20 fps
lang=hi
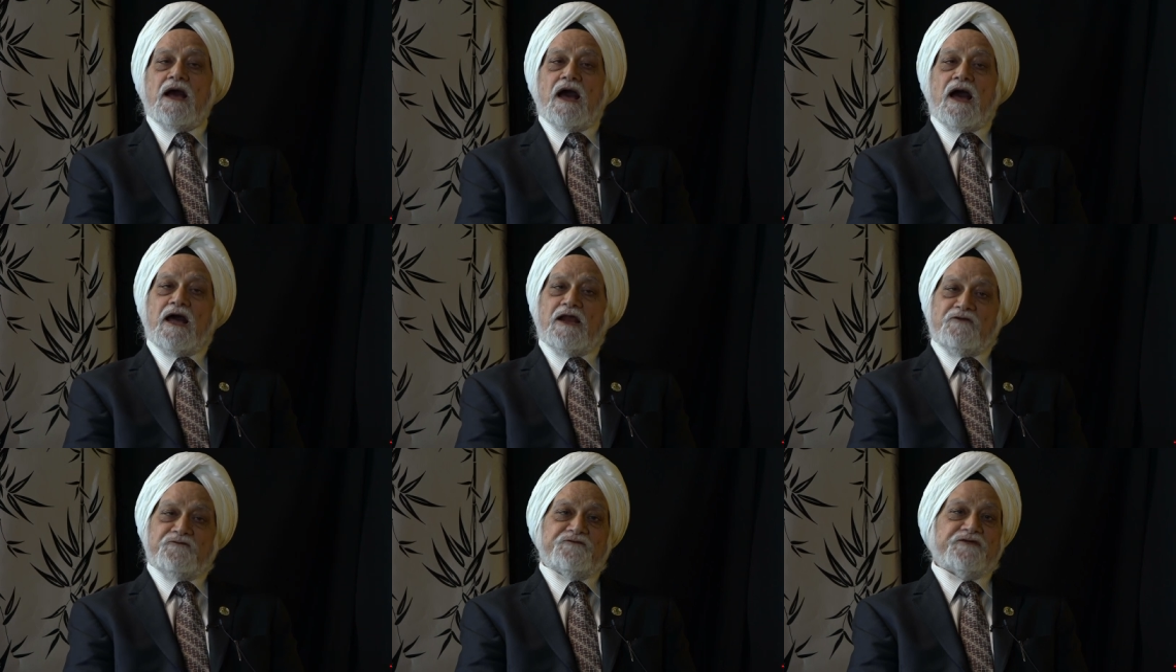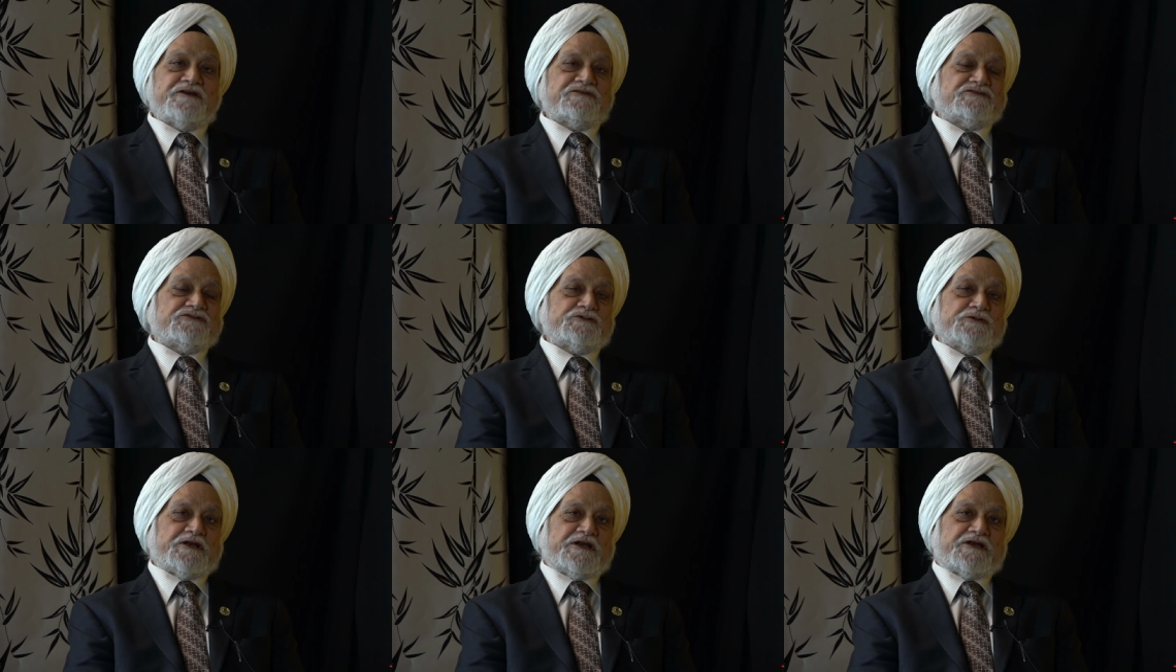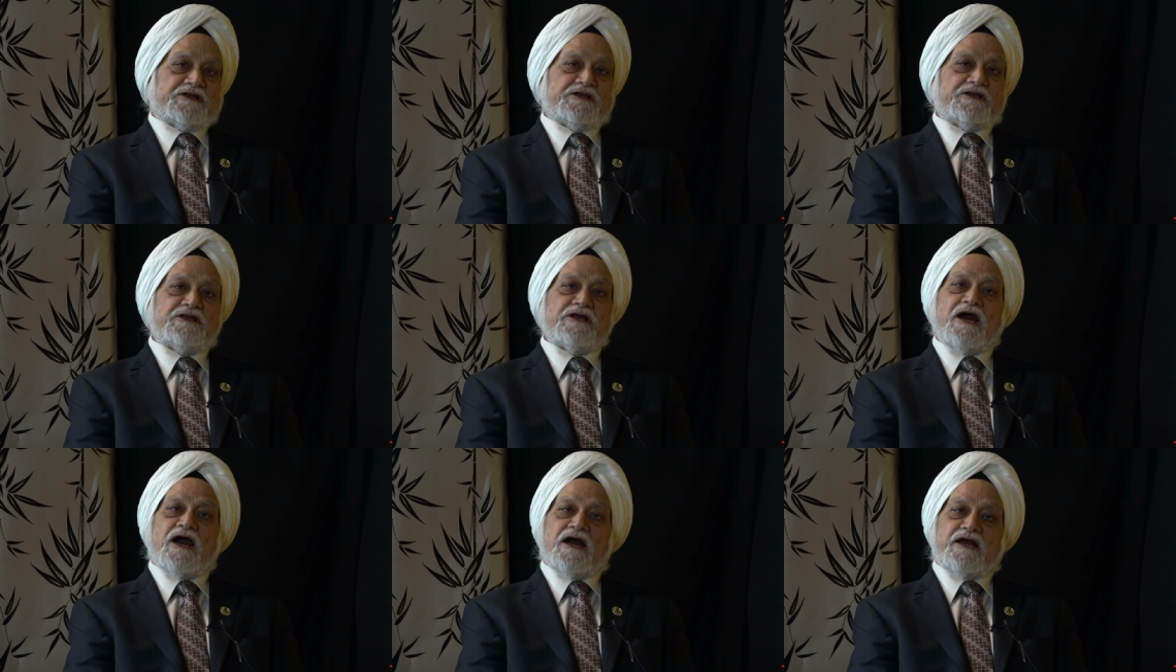
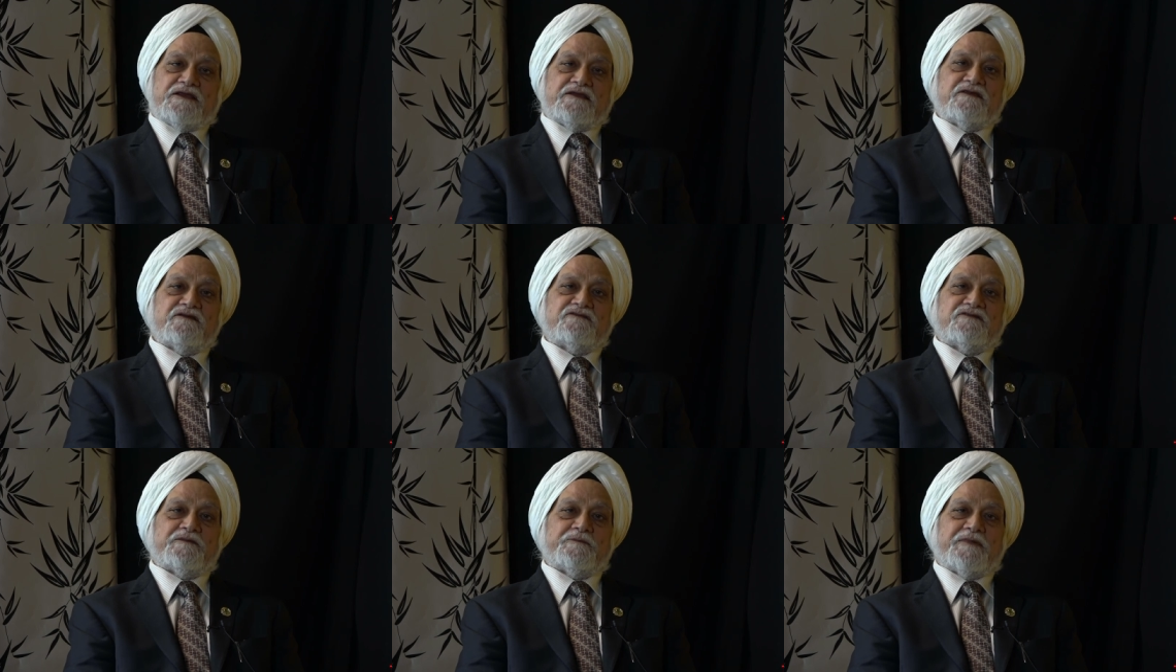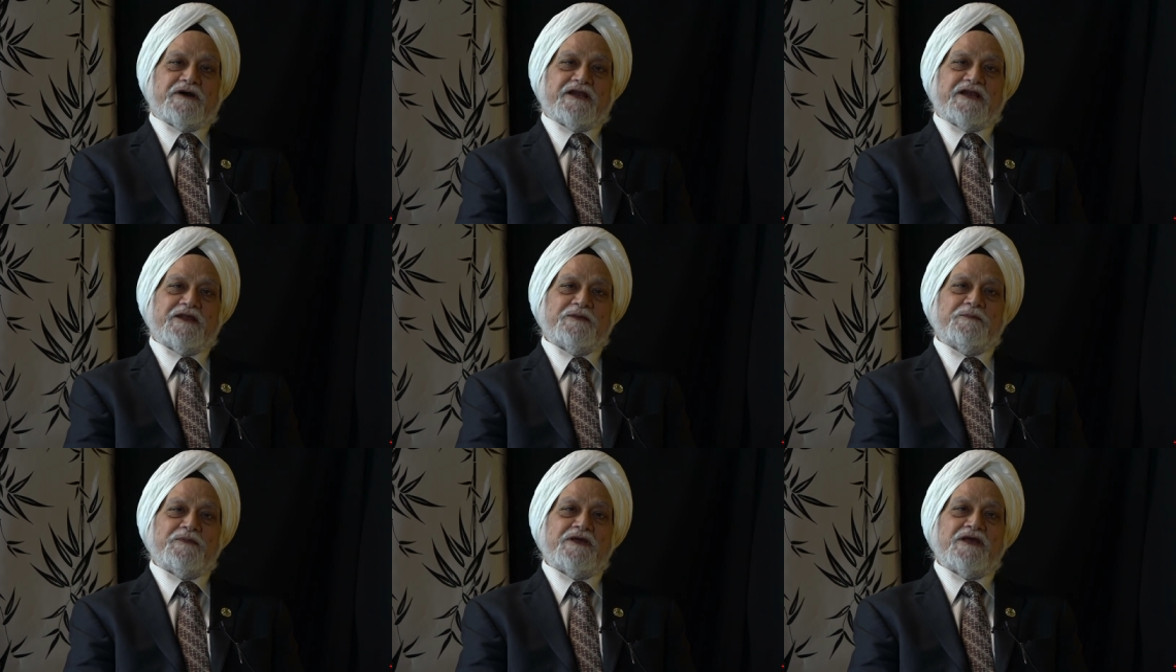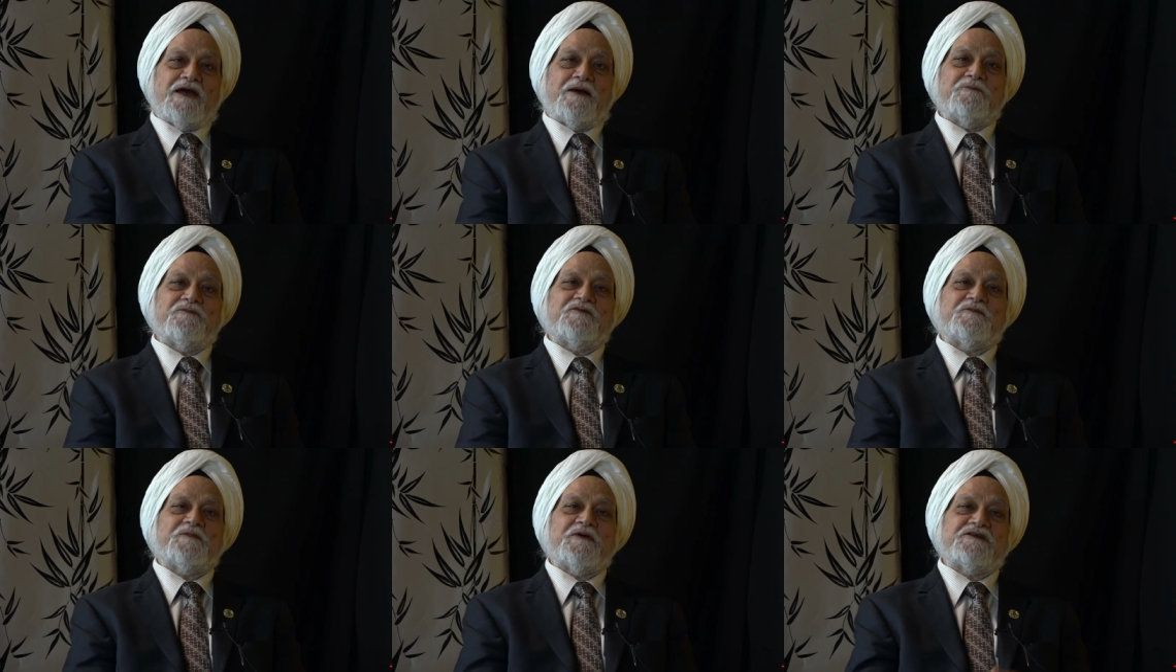अनफॉर्चुनेटली आज के ज़माने में
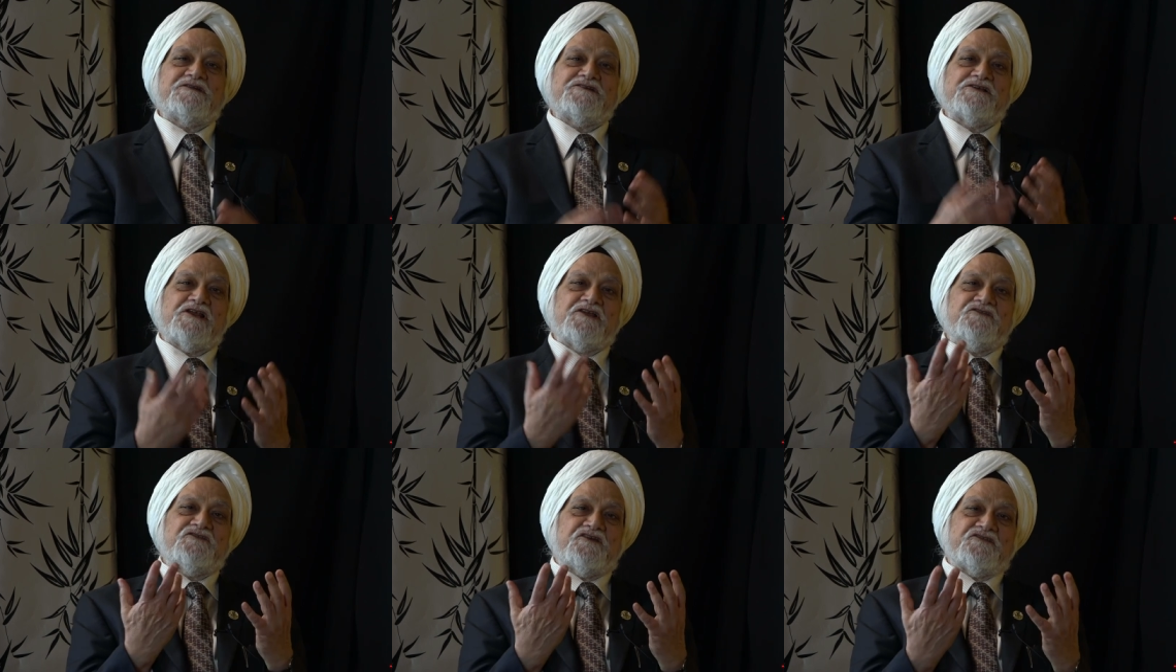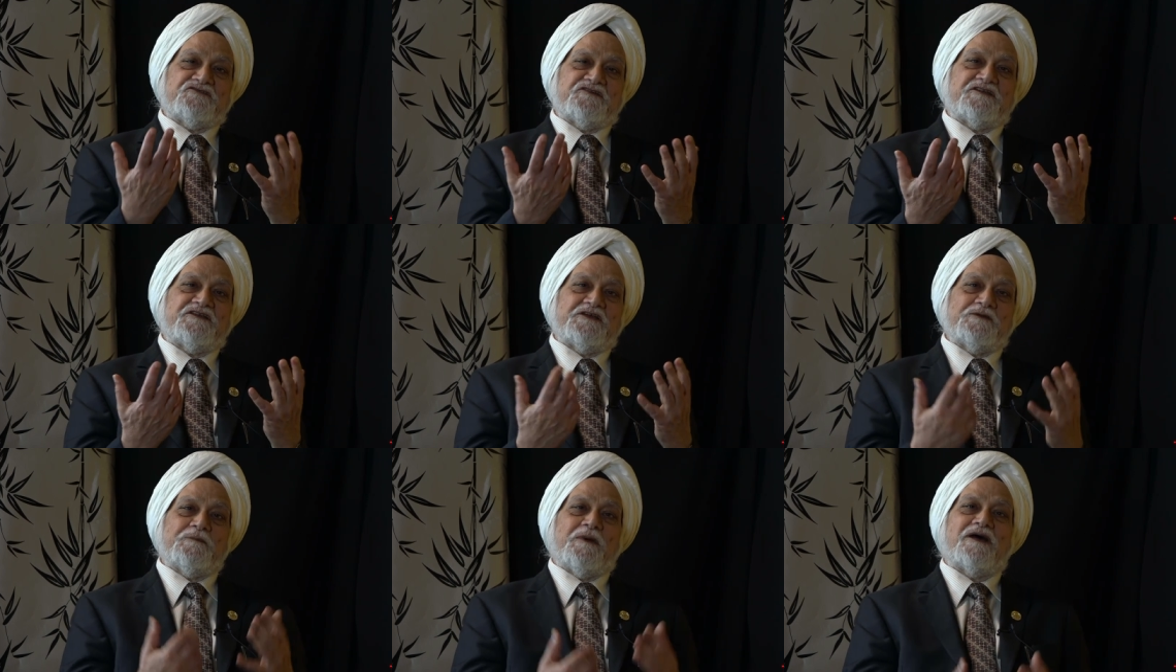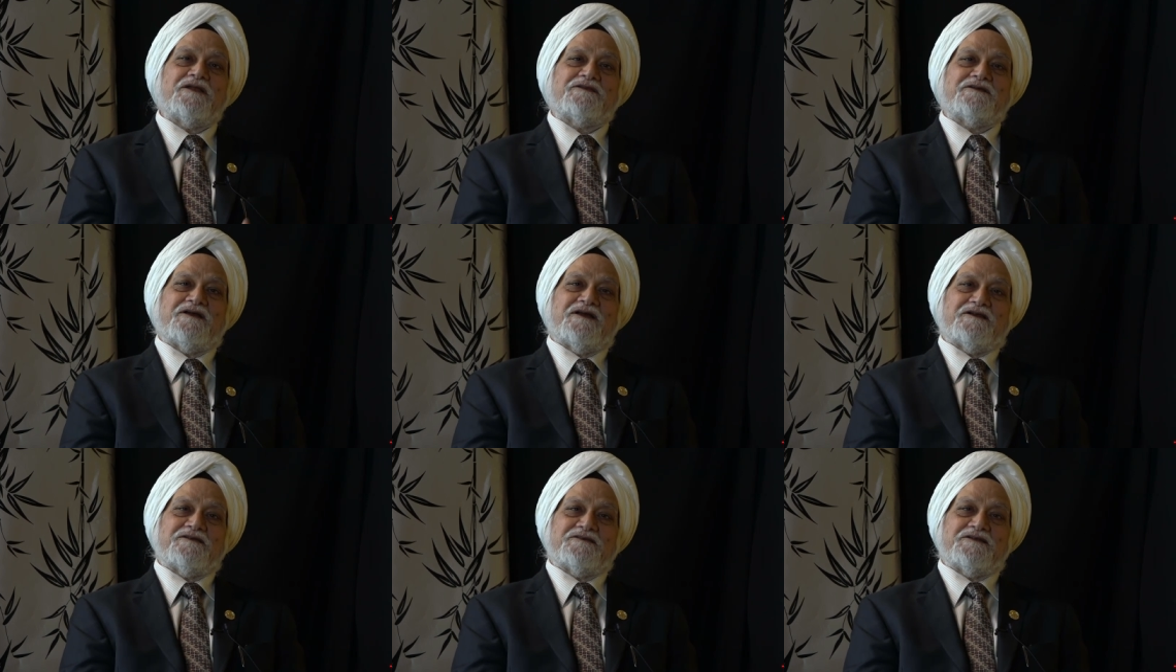हम स्पेशलाइजेशन की बात
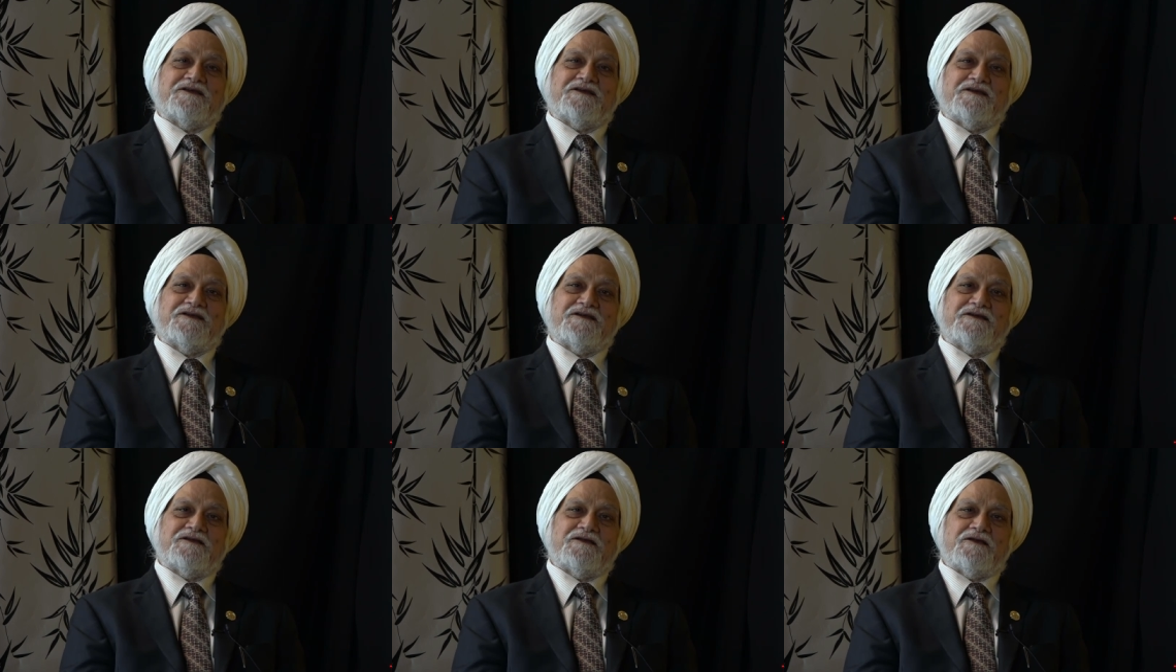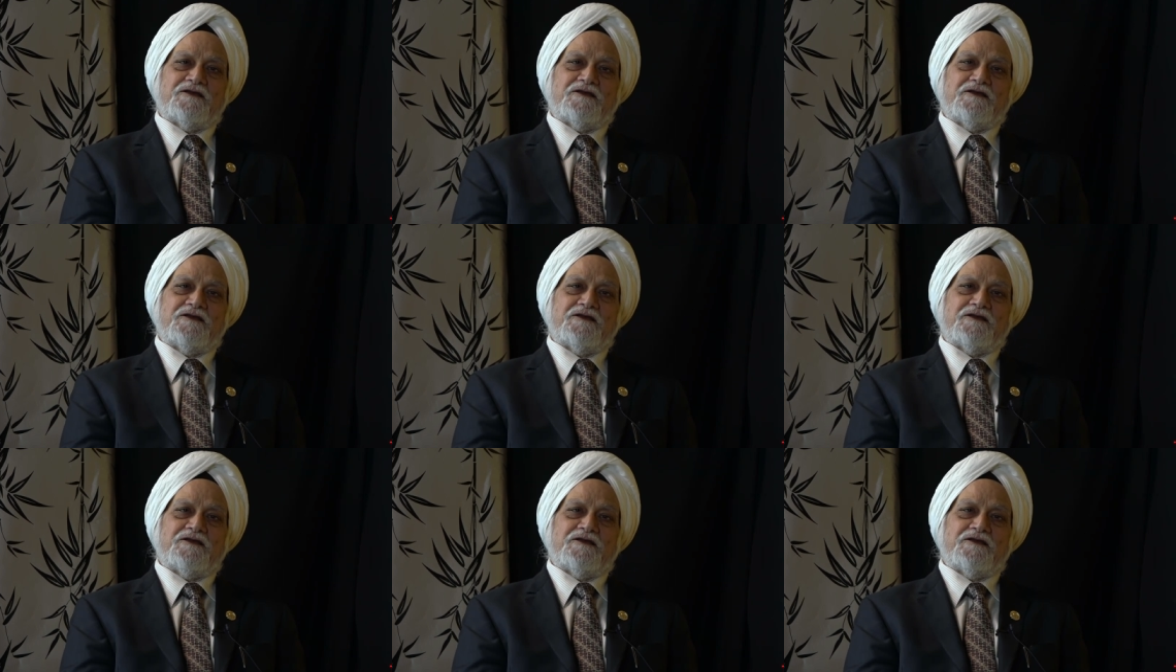करते हैं